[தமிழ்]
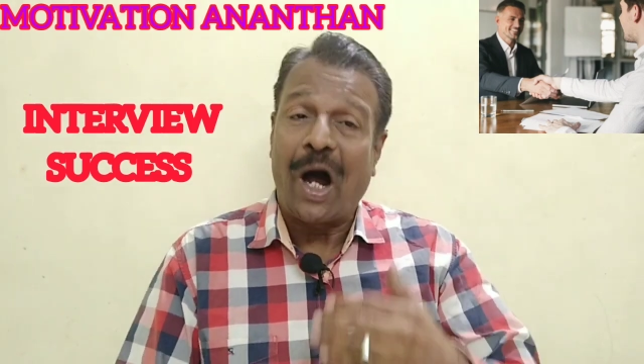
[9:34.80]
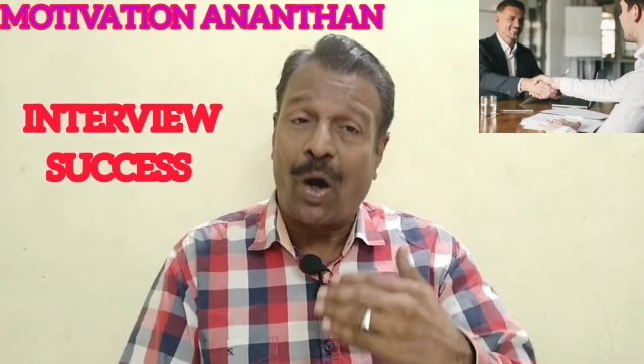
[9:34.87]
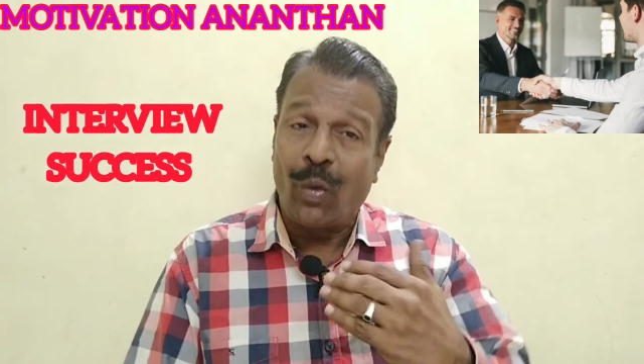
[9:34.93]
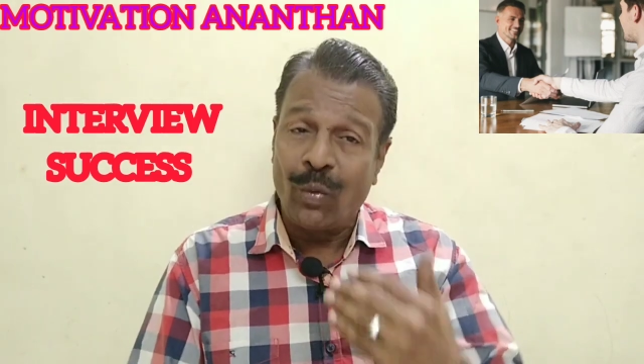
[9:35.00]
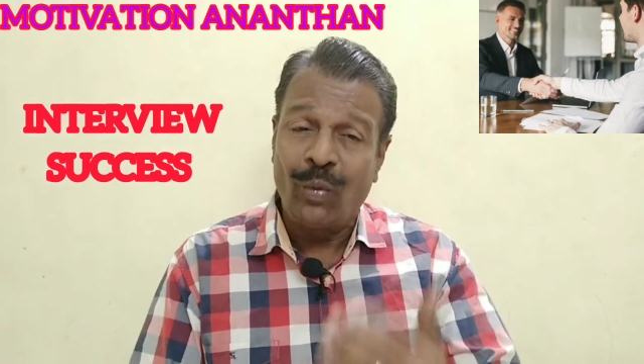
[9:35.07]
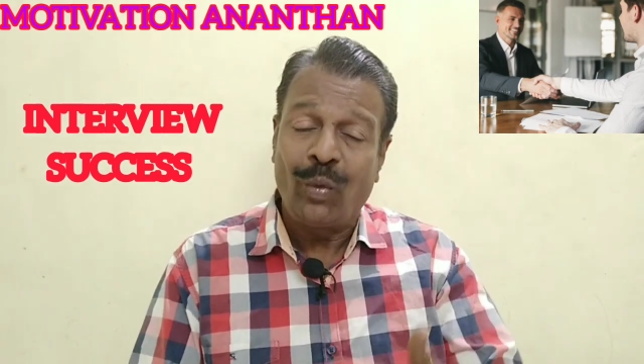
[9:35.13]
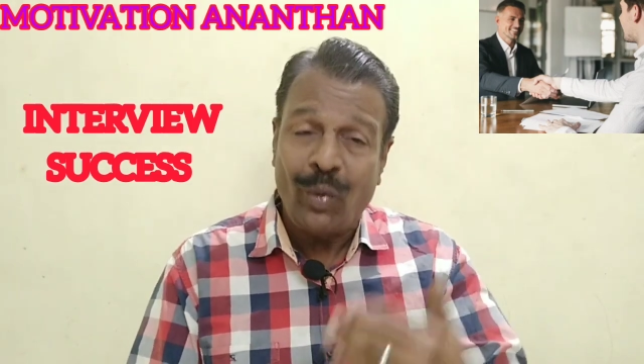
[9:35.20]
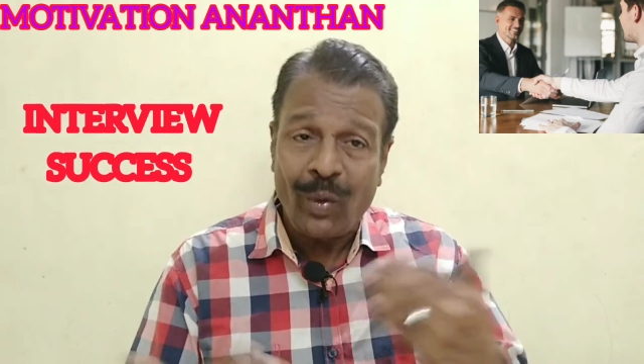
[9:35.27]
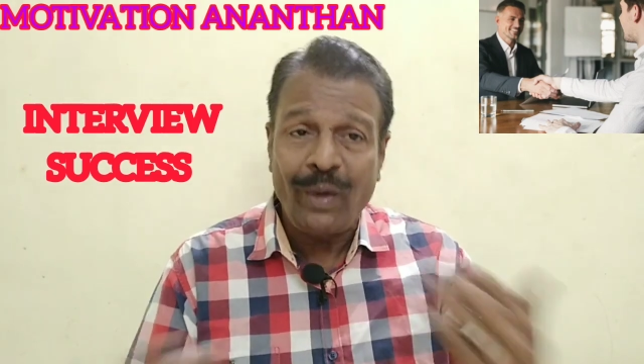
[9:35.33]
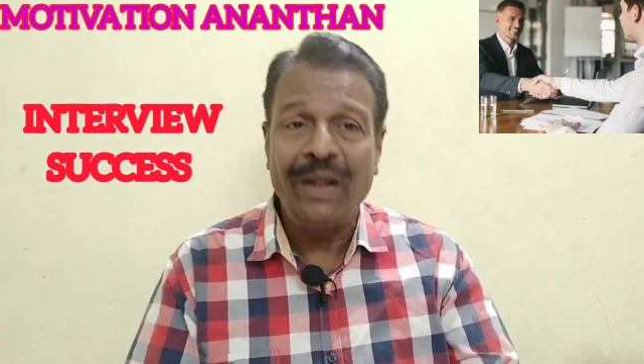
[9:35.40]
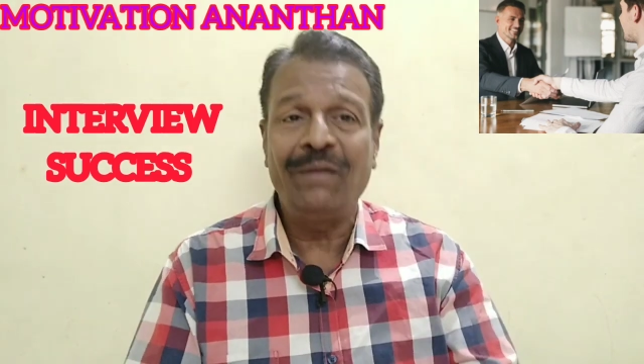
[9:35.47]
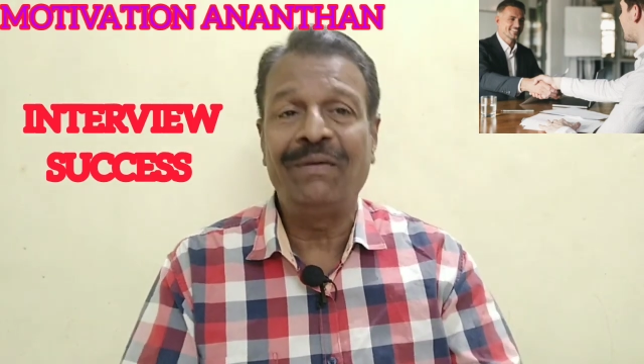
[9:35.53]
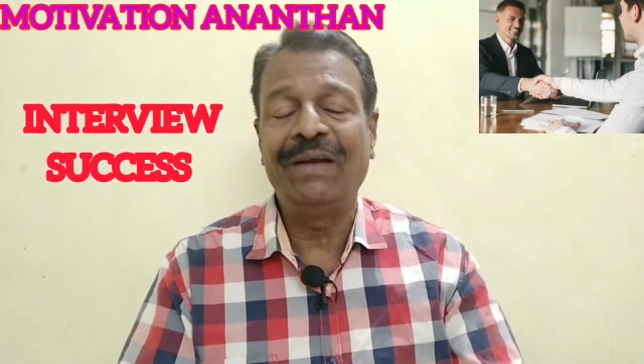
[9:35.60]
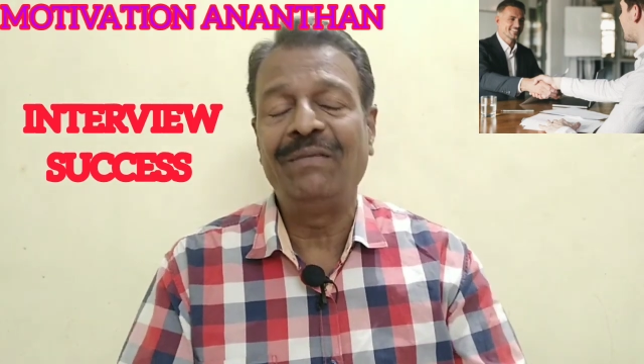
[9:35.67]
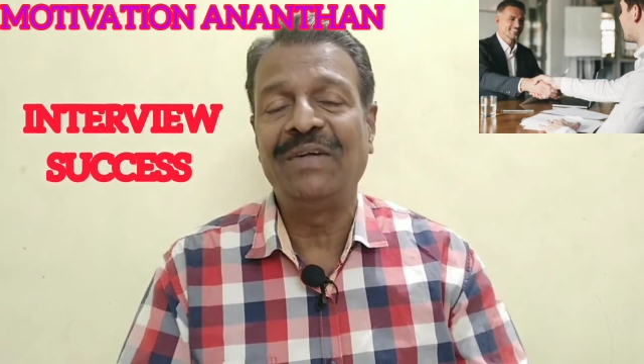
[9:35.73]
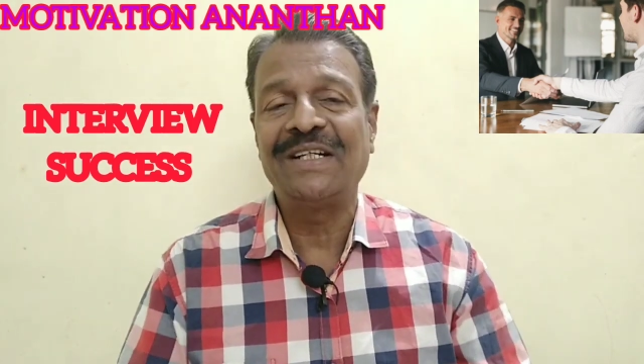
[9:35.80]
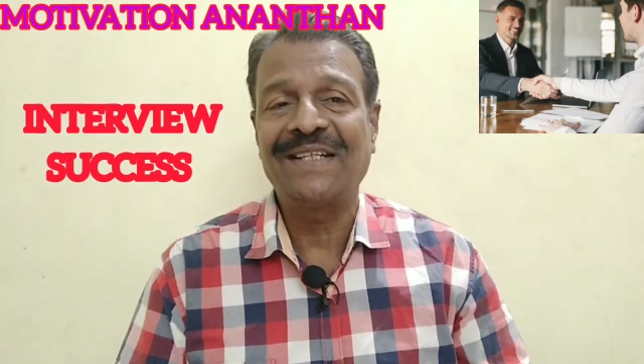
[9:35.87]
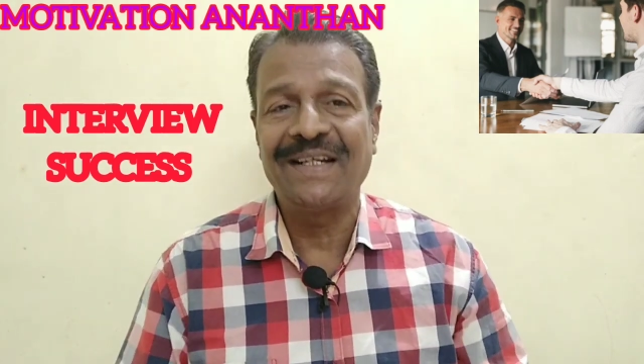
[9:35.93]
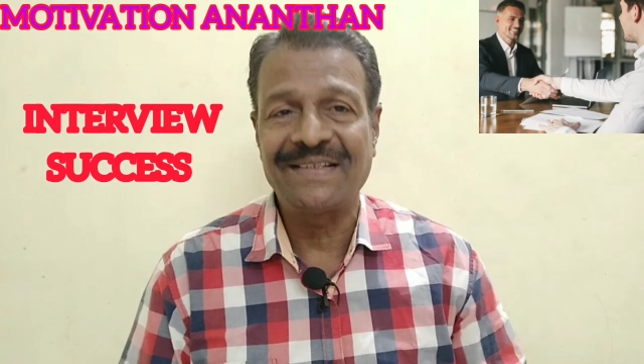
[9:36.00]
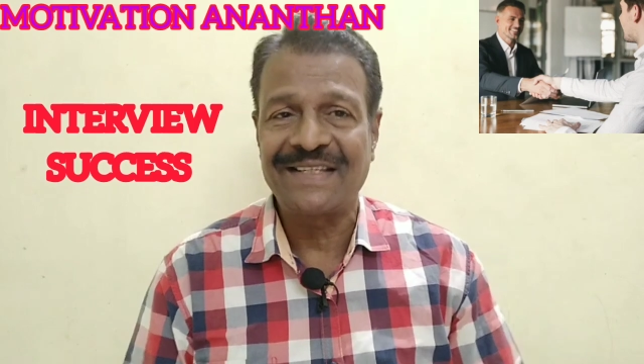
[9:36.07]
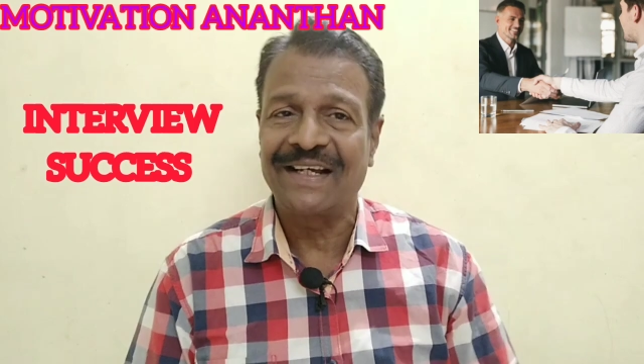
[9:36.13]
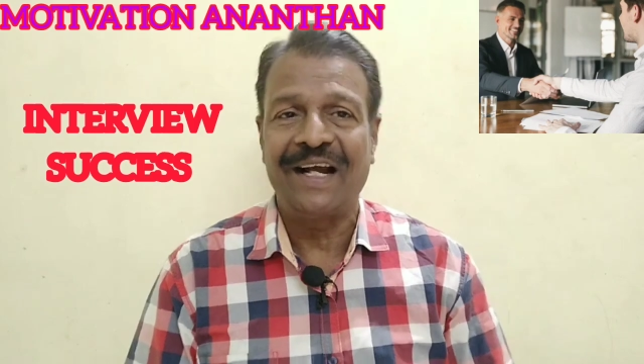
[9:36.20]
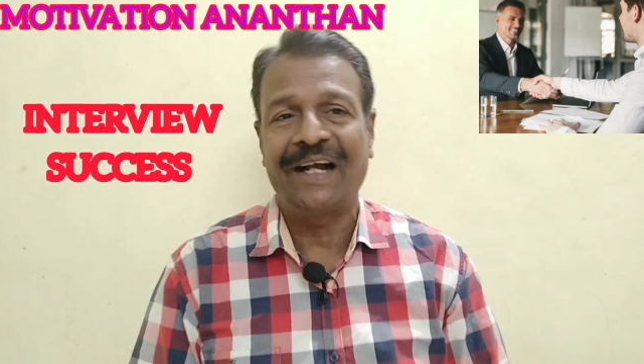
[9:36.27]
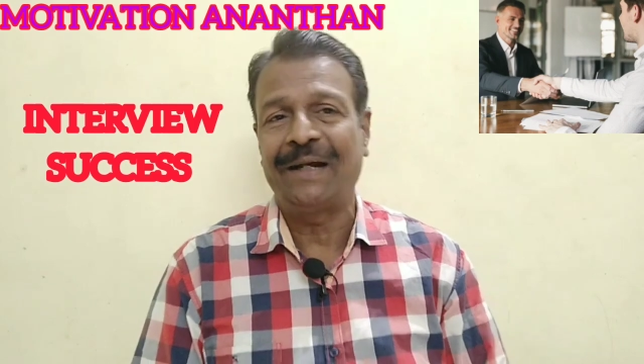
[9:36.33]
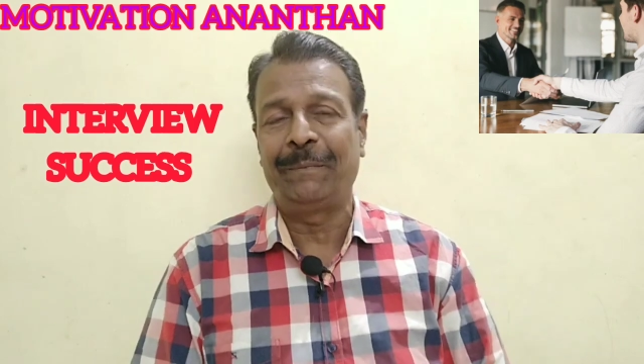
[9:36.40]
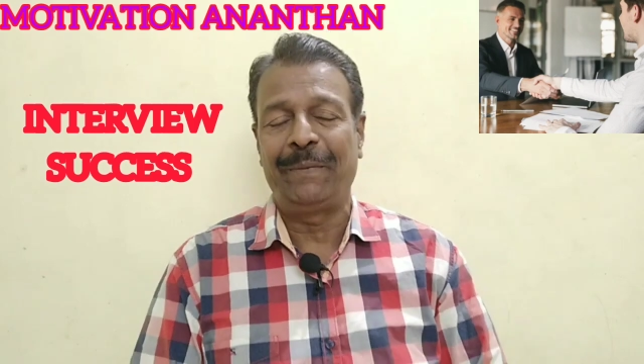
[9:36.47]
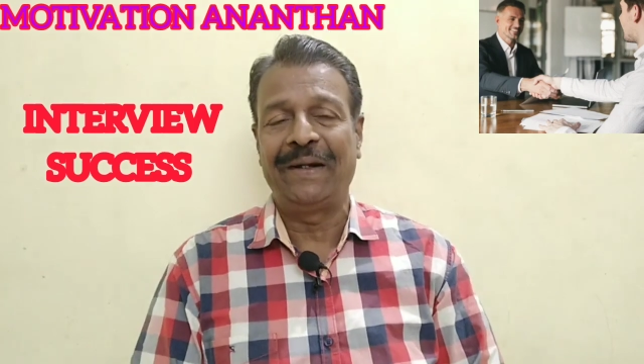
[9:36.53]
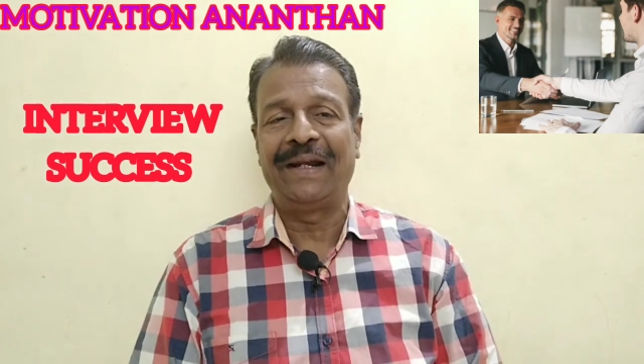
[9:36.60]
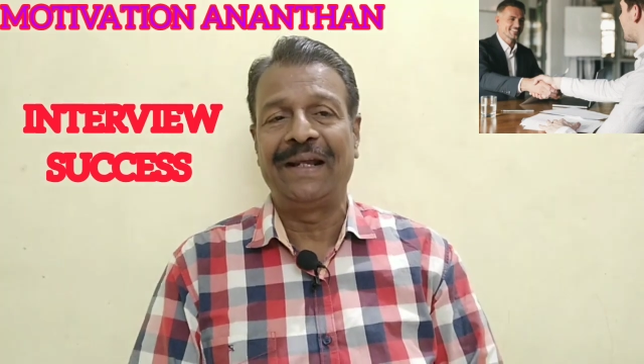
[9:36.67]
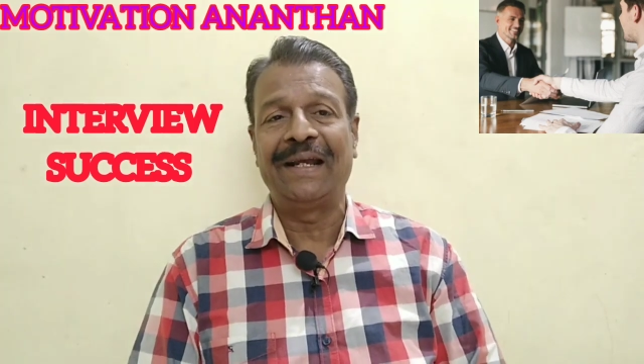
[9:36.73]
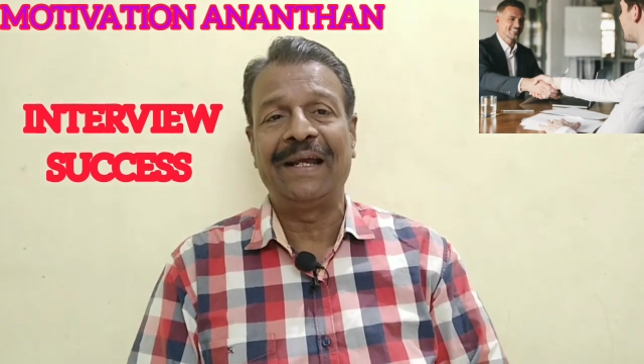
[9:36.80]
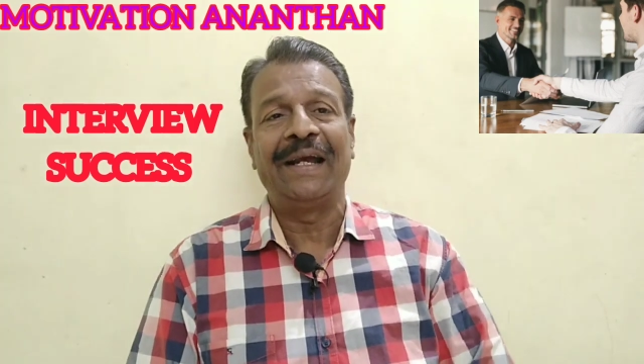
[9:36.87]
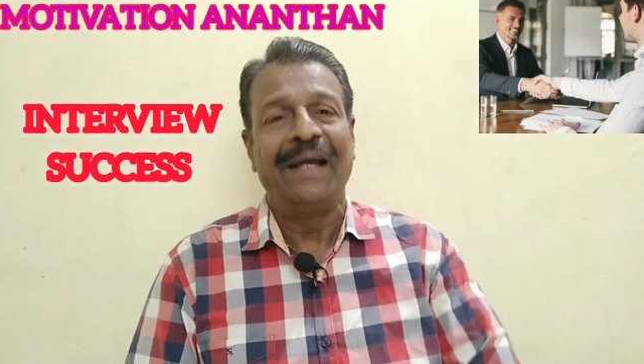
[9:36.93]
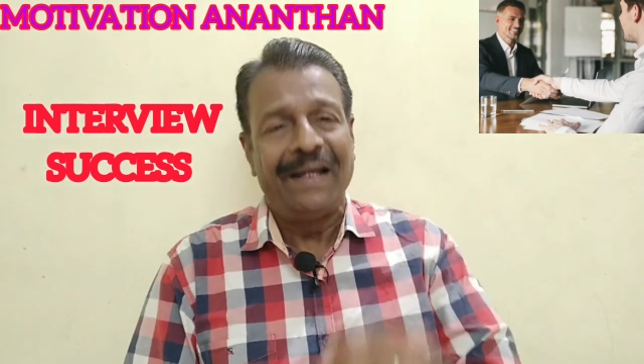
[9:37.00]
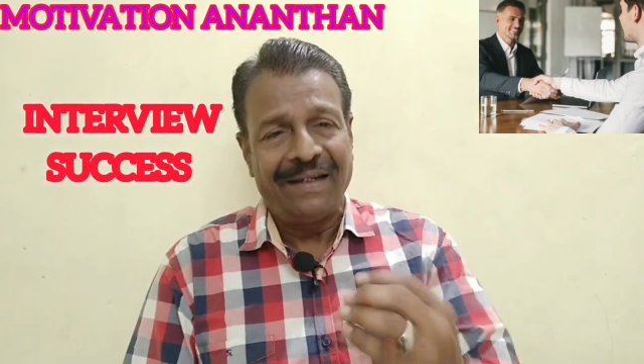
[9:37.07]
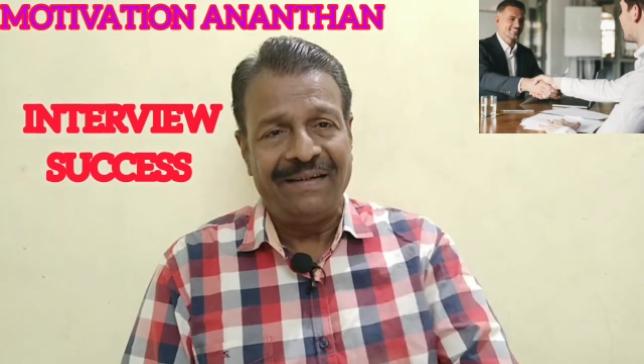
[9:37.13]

அவங்களுடைய வெல்விஷஸுக்காக பண்ணுங்கள்